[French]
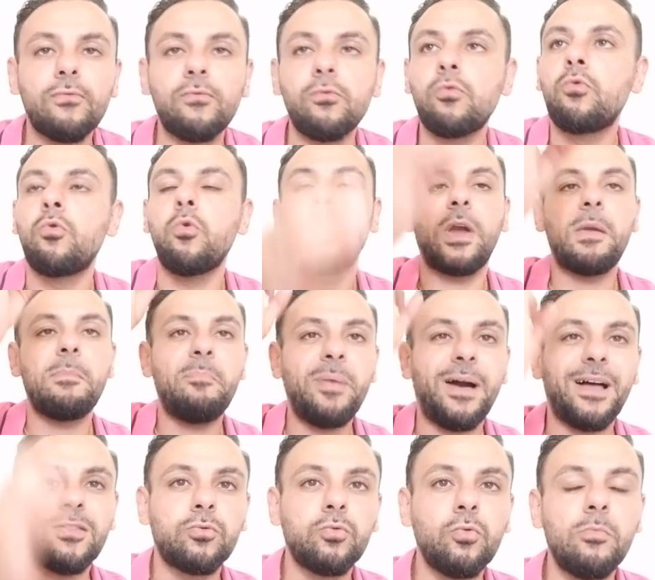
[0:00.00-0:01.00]
Vous courez
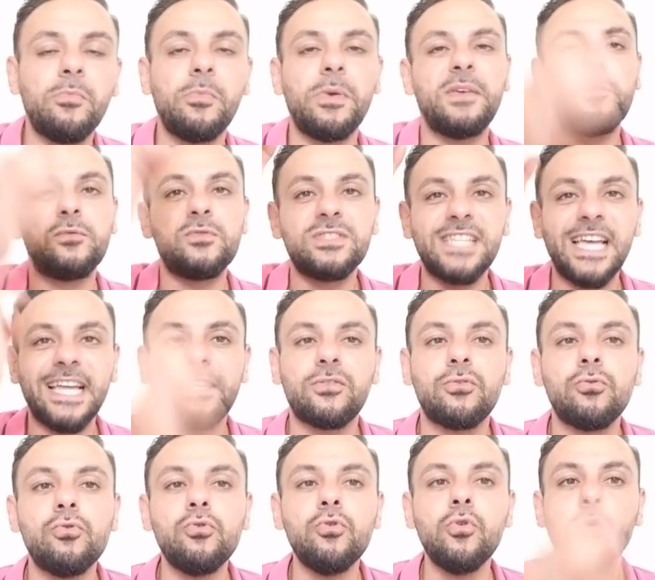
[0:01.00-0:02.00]
partout, mais vous
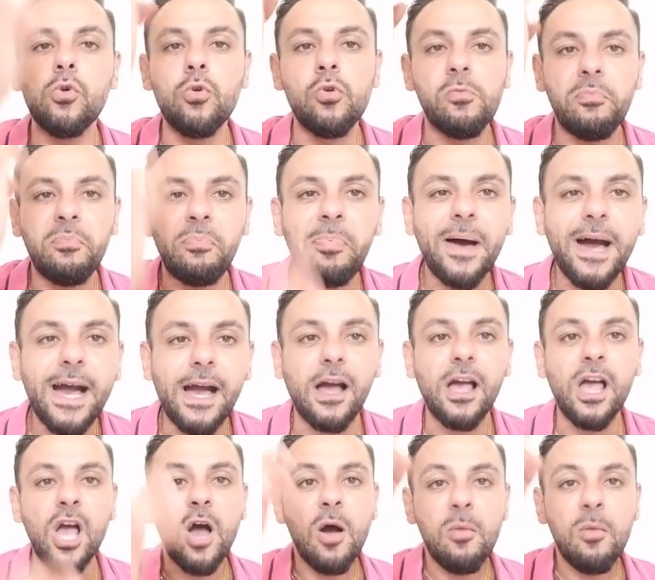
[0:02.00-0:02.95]
êtes nulle part.